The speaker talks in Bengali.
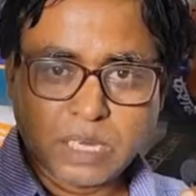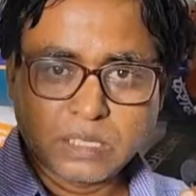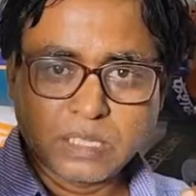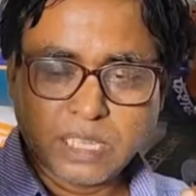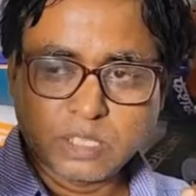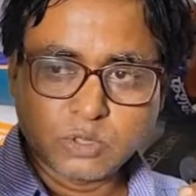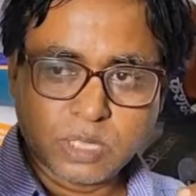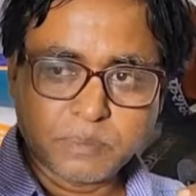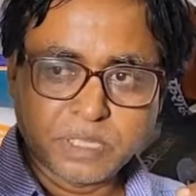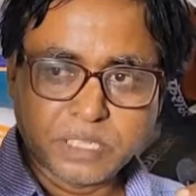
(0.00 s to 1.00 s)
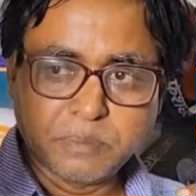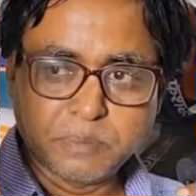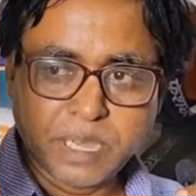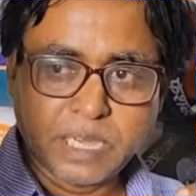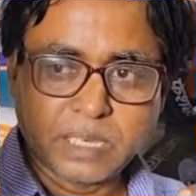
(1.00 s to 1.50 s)
মাল দিয়ে যদি আপনি ডিম
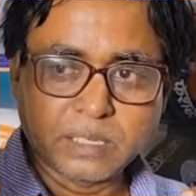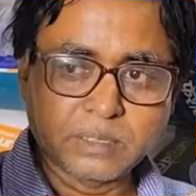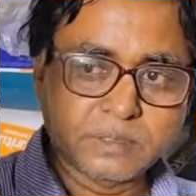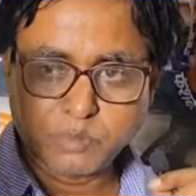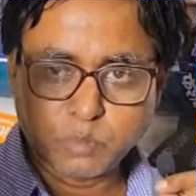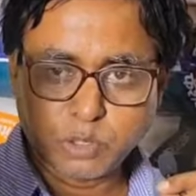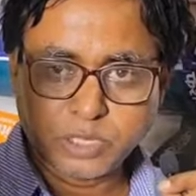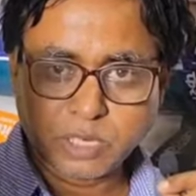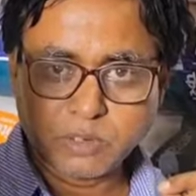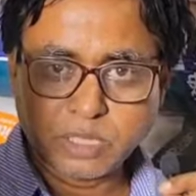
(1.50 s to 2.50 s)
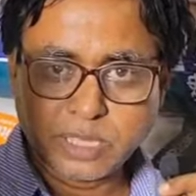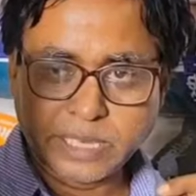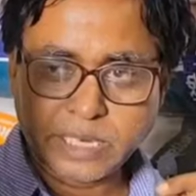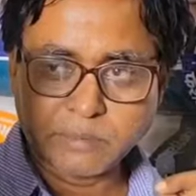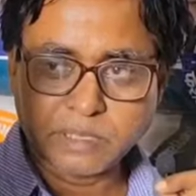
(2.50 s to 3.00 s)
ফেলেন পরীক্ষা করে
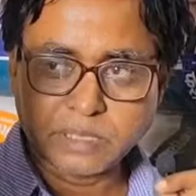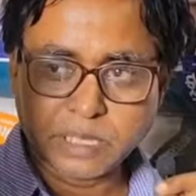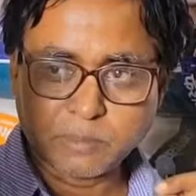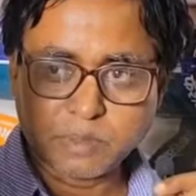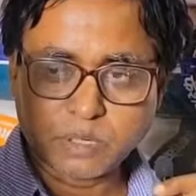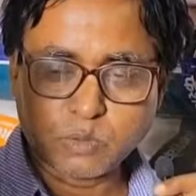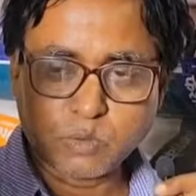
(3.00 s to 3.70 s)
দেখে নেবেন যে আপনার